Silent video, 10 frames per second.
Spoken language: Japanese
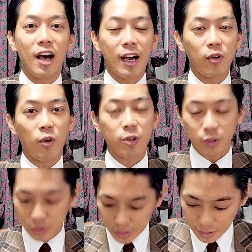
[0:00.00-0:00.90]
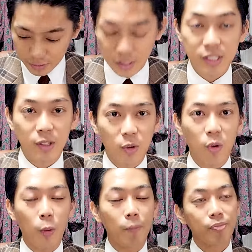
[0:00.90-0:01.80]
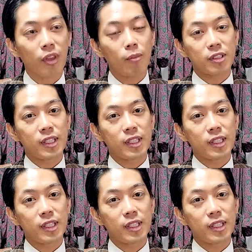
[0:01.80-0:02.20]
あの言ってるんですけどまあ、